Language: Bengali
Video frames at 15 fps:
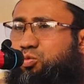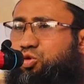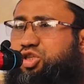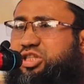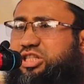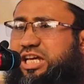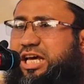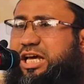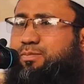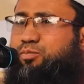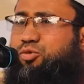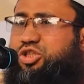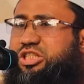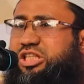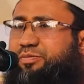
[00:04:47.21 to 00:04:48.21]
মুসলিম
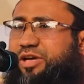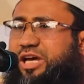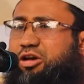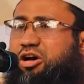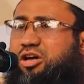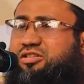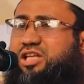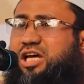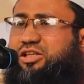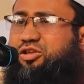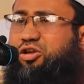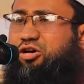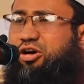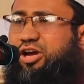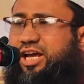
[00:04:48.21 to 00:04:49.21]
মুসলিমকে
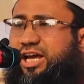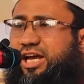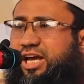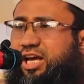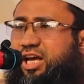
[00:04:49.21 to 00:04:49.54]
রক্তাক্ত করে